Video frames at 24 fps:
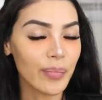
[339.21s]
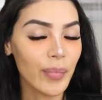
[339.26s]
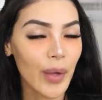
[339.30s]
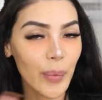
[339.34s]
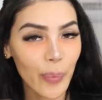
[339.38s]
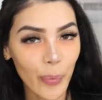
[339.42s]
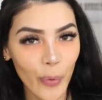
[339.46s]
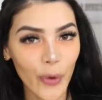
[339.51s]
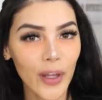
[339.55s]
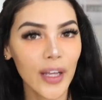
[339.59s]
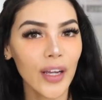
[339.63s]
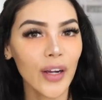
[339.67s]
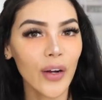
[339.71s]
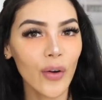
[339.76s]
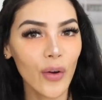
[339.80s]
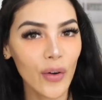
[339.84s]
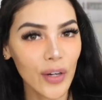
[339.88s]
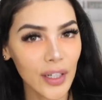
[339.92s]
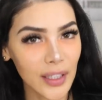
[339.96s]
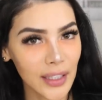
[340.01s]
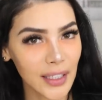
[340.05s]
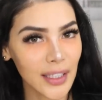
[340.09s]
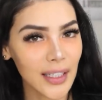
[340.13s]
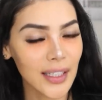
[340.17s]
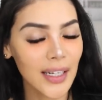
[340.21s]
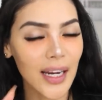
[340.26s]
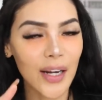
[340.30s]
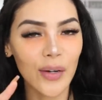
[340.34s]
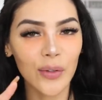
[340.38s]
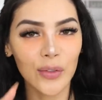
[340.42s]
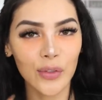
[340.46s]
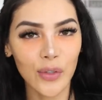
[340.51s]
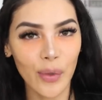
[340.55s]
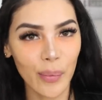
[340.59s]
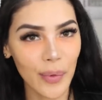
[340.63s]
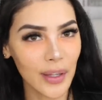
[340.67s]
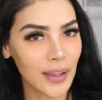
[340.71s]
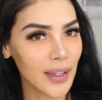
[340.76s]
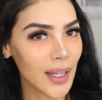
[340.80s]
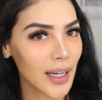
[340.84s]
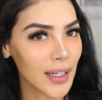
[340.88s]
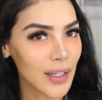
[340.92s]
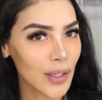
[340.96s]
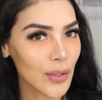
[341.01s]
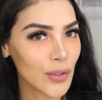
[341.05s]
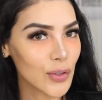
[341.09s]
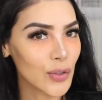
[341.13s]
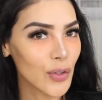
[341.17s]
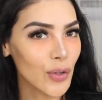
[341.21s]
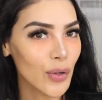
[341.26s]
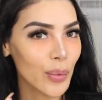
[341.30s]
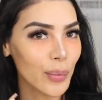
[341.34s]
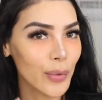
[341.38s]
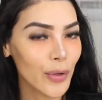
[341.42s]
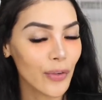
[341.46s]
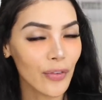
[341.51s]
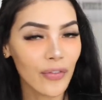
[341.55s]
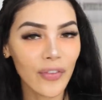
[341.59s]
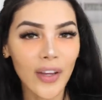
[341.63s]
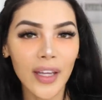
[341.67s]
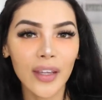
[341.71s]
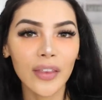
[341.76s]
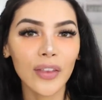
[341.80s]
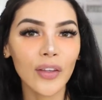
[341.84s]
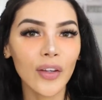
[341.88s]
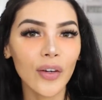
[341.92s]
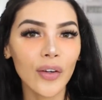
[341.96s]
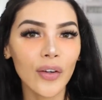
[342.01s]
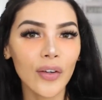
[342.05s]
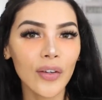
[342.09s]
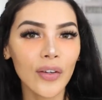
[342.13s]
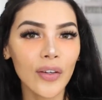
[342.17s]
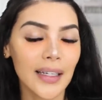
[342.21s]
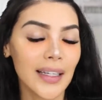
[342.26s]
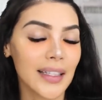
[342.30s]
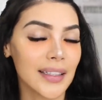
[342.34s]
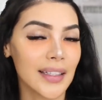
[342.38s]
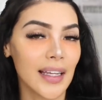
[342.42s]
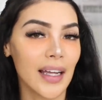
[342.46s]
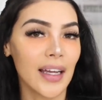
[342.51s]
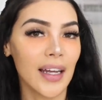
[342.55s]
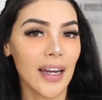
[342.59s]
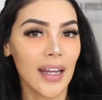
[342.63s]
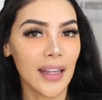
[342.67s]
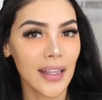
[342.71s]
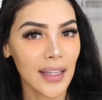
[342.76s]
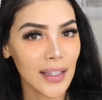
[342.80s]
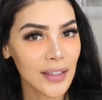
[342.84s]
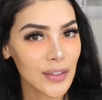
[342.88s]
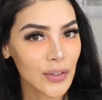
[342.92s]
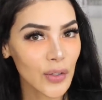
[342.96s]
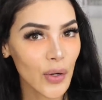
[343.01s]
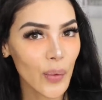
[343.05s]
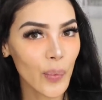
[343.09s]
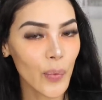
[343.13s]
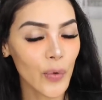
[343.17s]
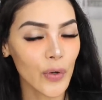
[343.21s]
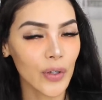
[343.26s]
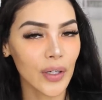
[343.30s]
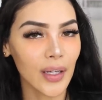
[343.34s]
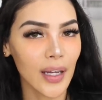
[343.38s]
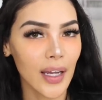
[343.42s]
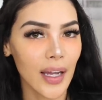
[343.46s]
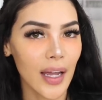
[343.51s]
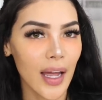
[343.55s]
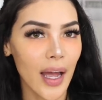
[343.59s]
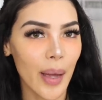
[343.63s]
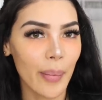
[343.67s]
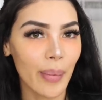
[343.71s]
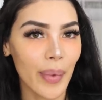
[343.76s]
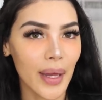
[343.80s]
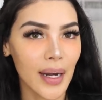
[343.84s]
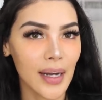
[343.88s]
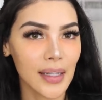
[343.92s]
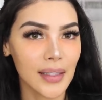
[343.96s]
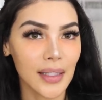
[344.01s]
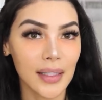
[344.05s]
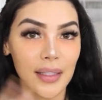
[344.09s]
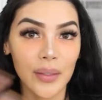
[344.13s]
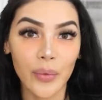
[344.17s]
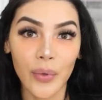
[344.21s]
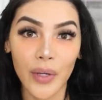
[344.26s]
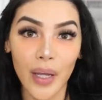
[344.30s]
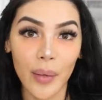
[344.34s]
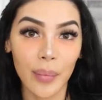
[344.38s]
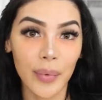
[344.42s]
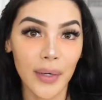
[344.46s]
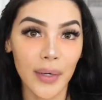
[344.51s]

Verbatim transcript: me pueden corregir en los comentarios, yo no me ofendo, les agradezco porque apenas así voy a